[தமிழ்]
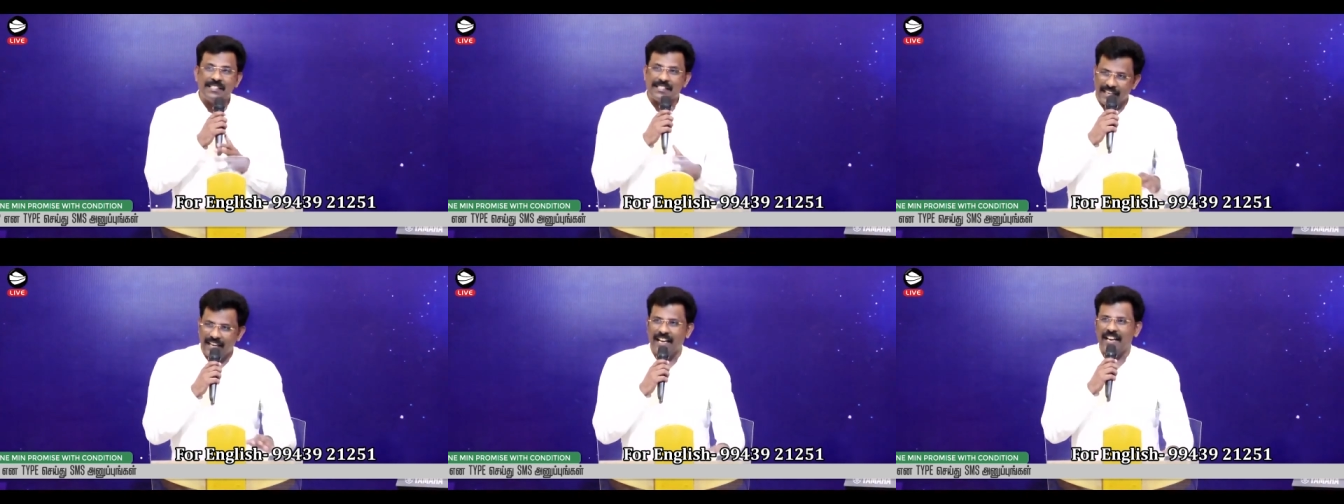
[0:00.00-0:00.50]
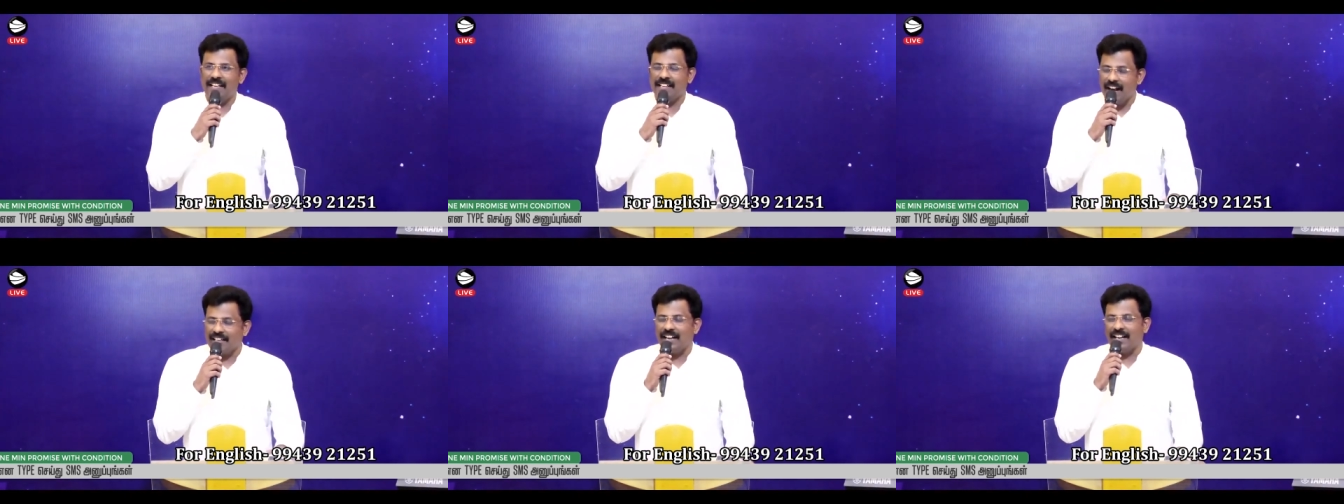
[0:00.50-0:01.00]
சில
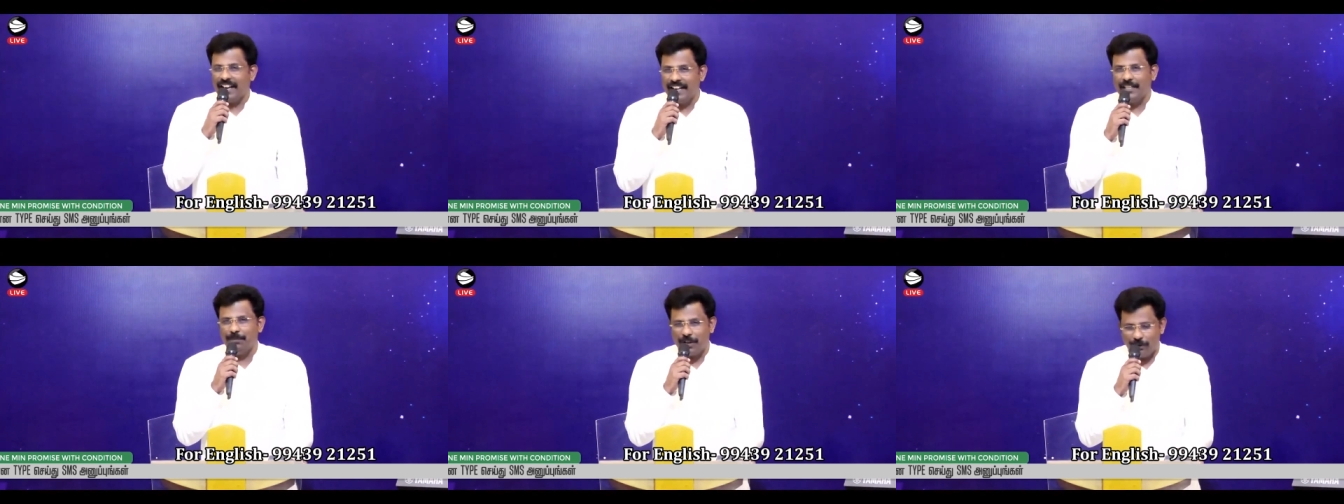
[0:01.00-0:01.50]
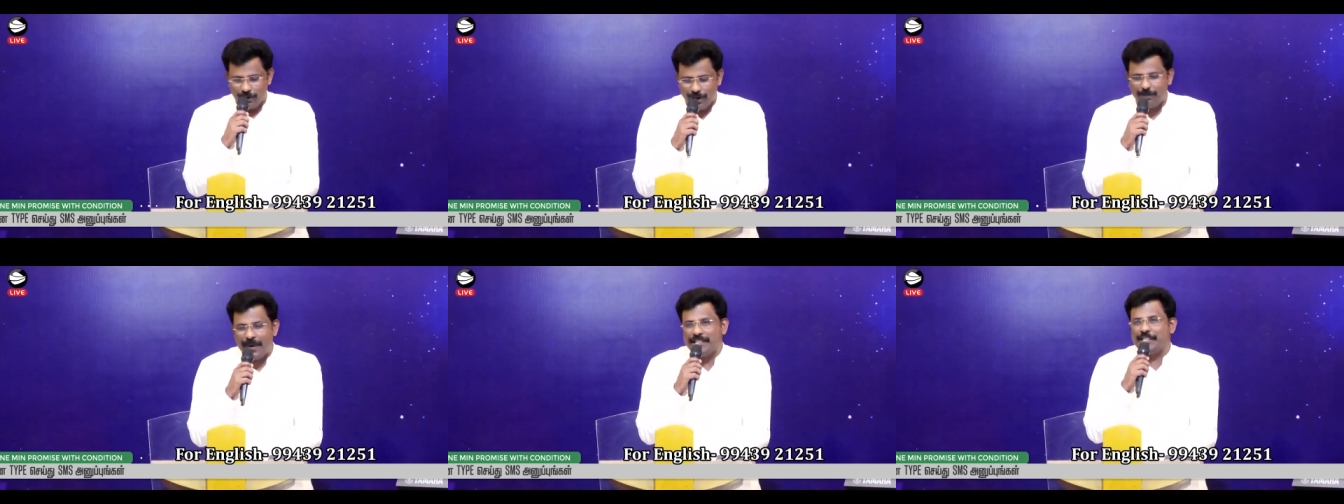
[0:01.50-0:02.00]
நாட்கள் கழிந்த பிறகு அவரோடு
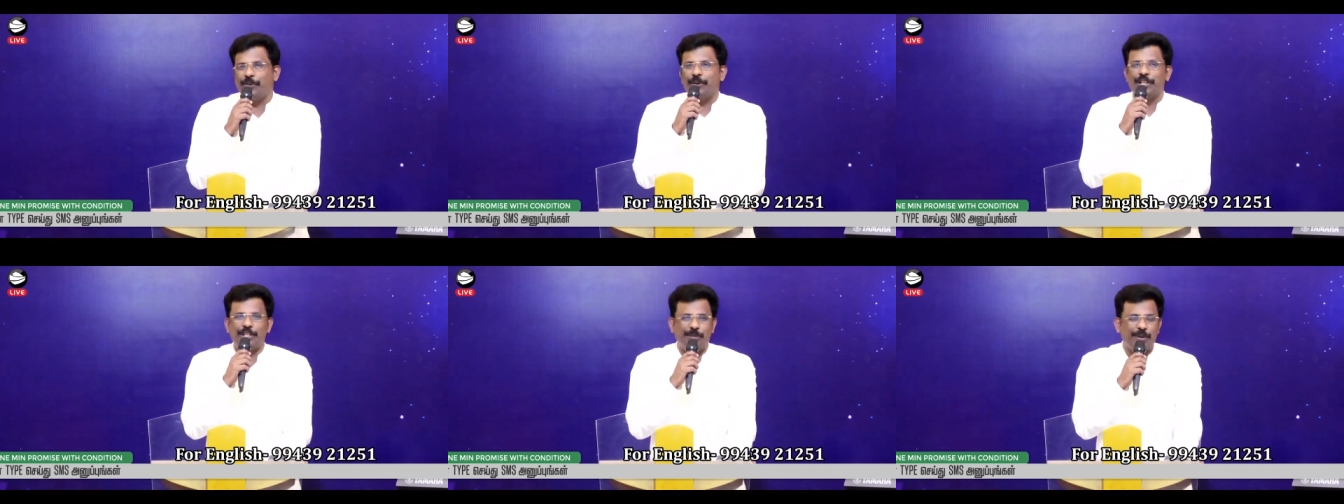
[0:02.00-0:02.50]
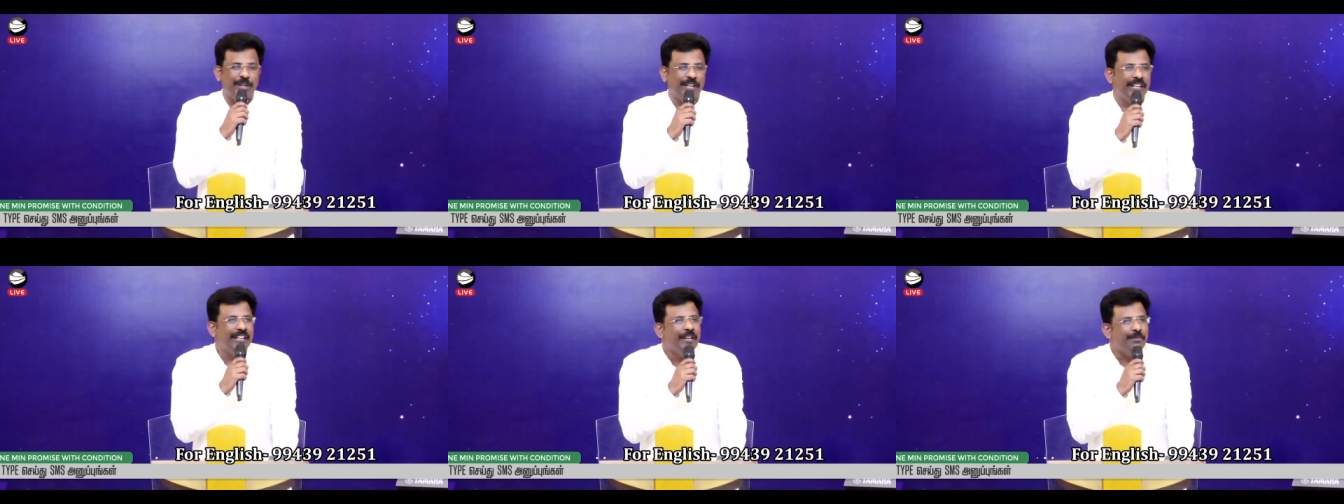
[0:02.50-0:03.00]
பேசி கொண்டிருந்த போது
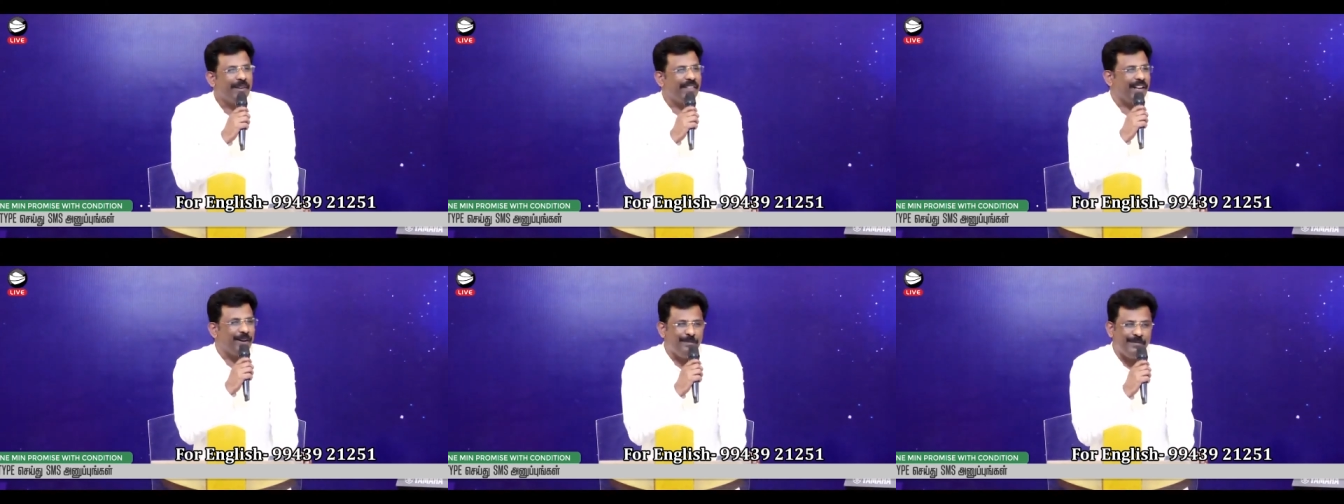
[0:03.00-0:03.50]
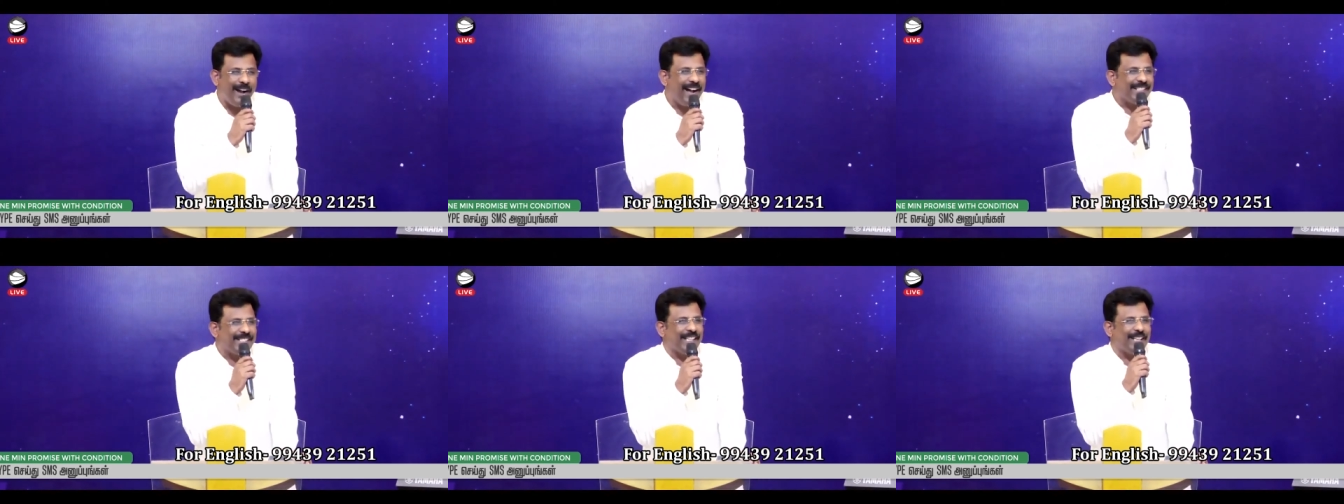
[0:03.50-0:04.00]
பிரதர் ரொம்ப
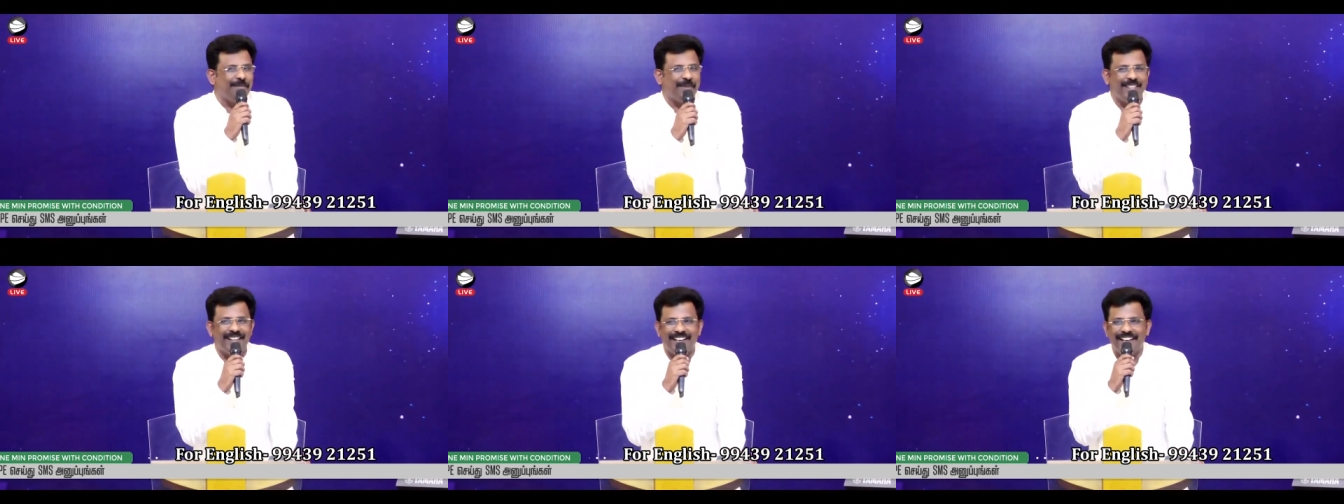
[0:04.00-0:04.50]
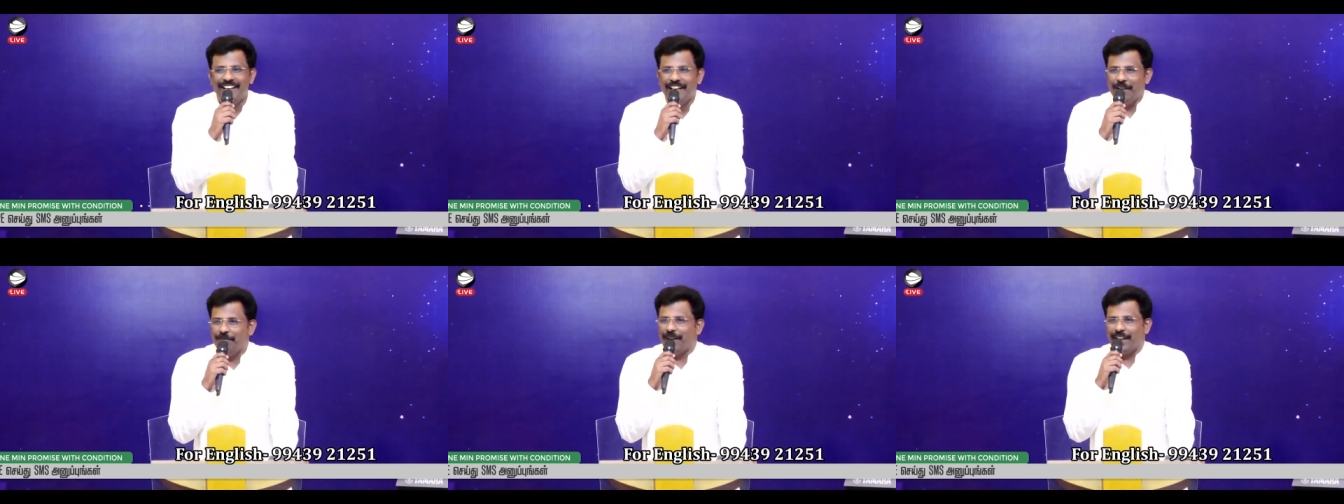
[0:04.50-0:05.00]
ஆச்சரியம் பிரதர்
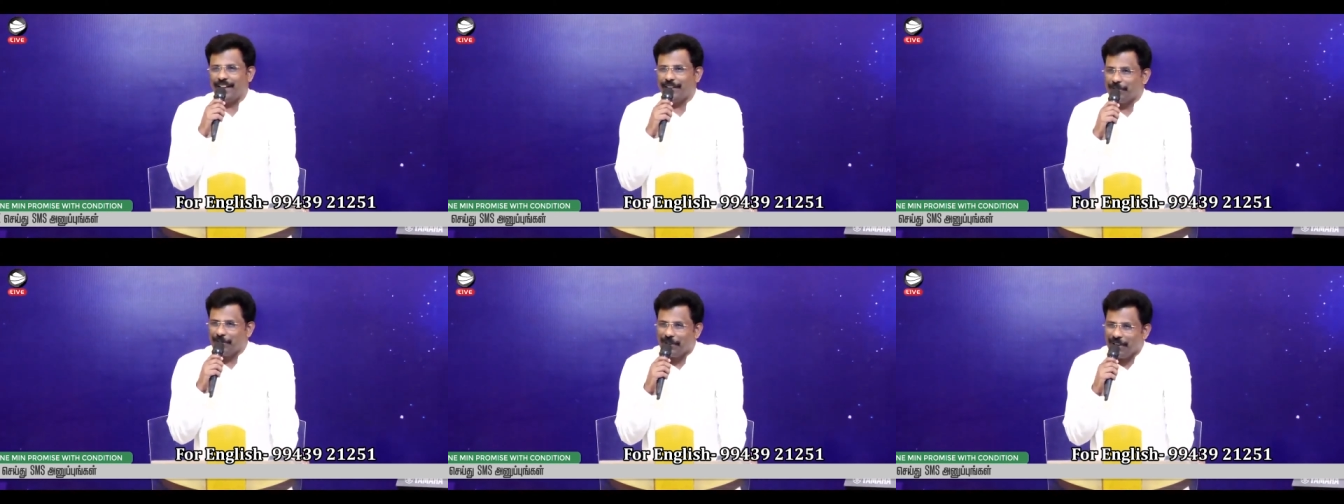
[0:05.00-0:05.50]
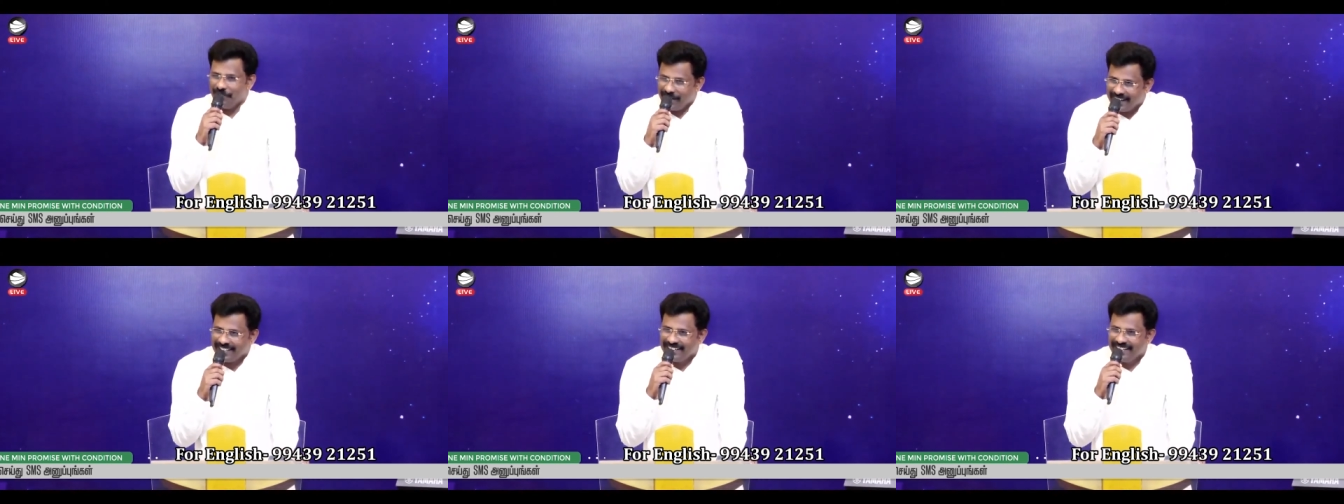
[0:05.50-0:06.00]
இப்போ எனக்கு அந்த தூக்கம்
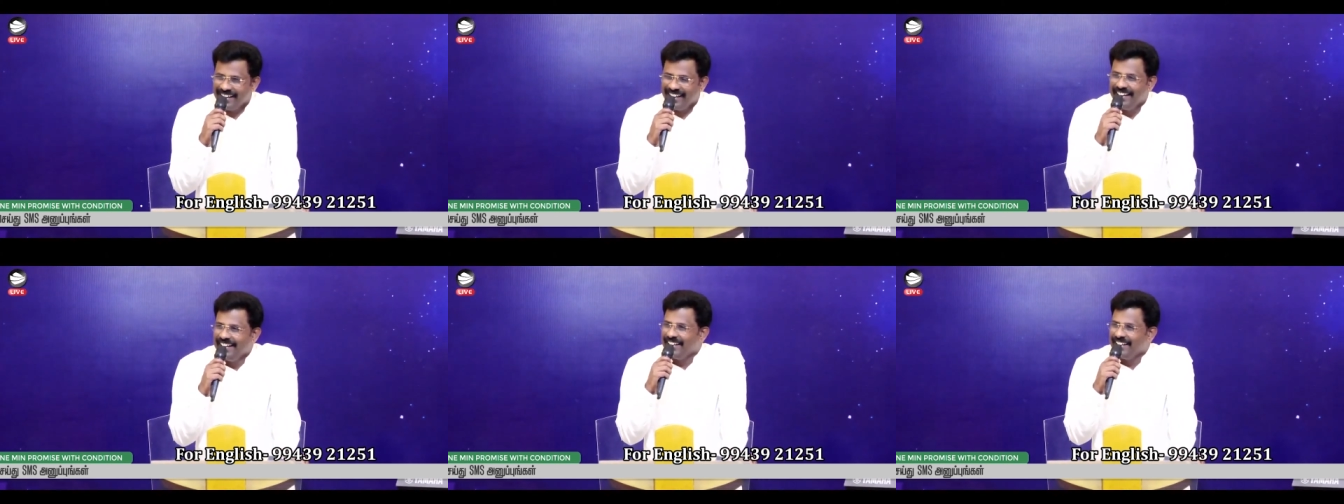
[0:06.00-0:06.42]
வர்றதில்லை